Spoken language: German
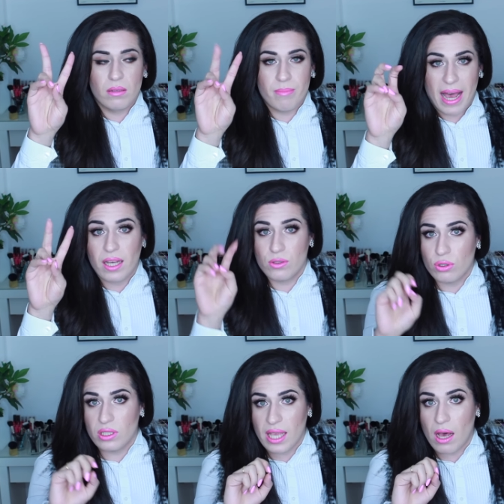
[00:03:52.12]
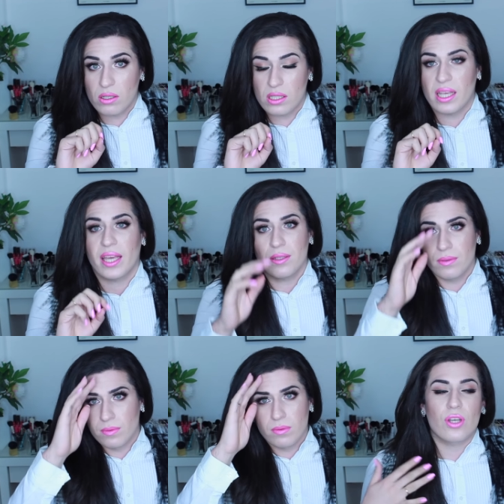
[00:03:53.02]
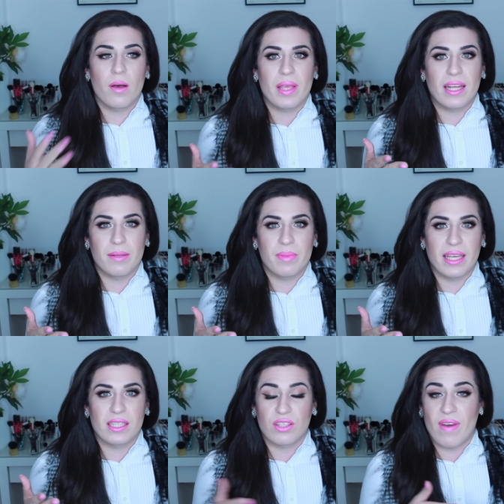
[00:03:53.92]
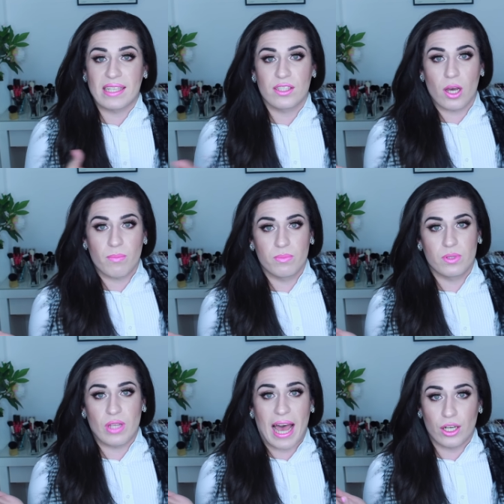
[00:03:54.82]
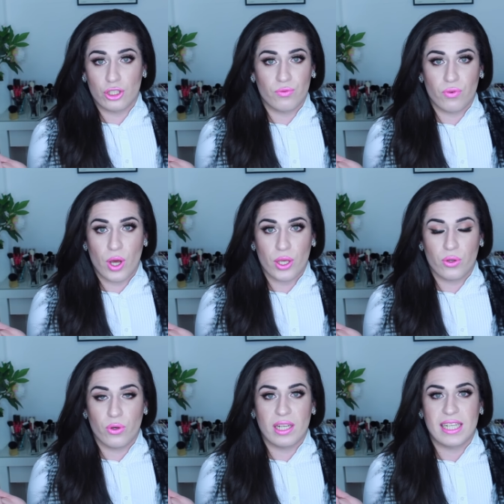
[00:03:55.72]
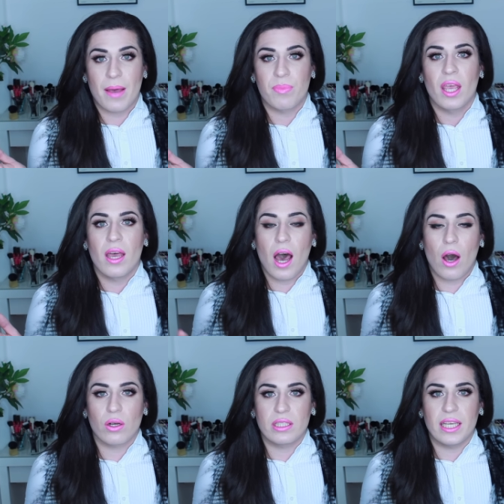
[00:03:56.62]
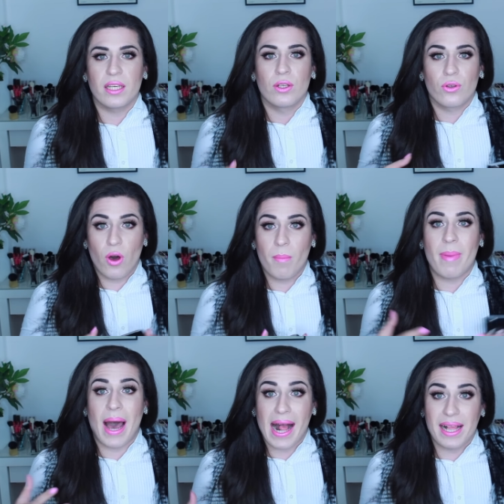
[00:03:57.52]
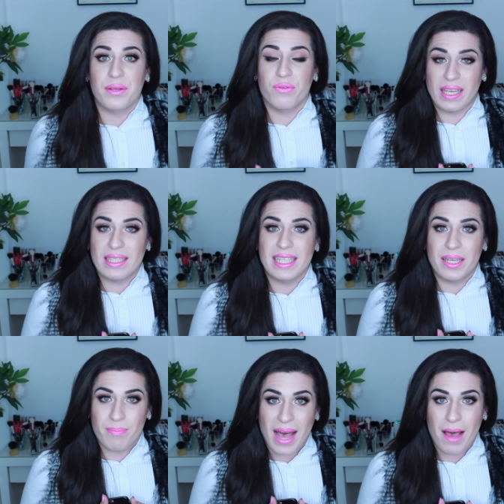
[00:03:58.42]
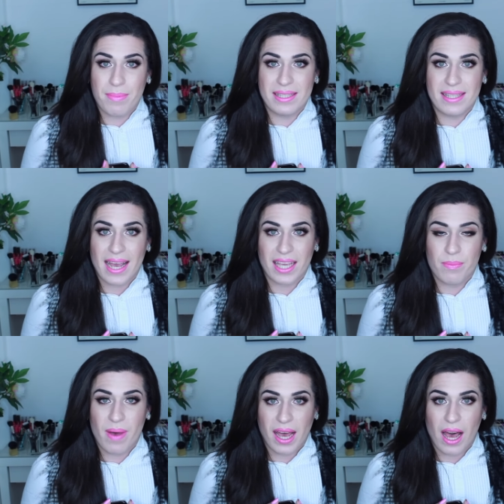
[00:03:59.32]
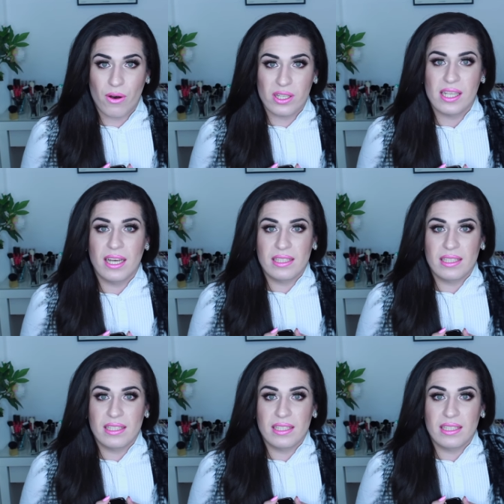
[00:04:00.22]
magersüchtig aussehen. Es kommen ja demnächst, ich weiß nicht, ob es alle schon von euch gehört haben, auch die normalgewichtigen Barbies, sag ich mal, raus.